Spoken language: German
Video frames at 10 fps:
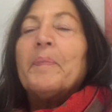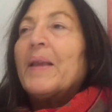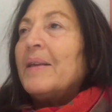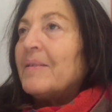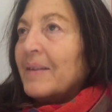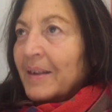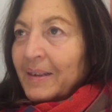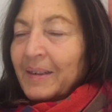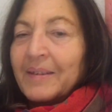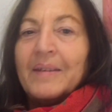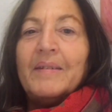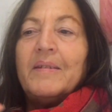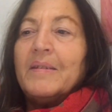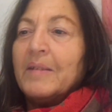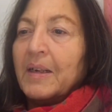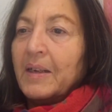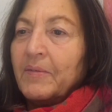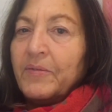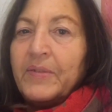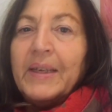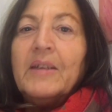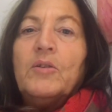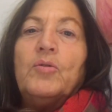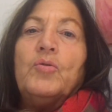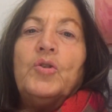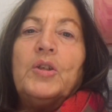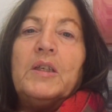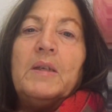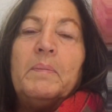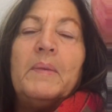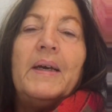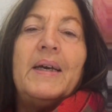es reicht jetzt, diesen Teller wegzuschieben.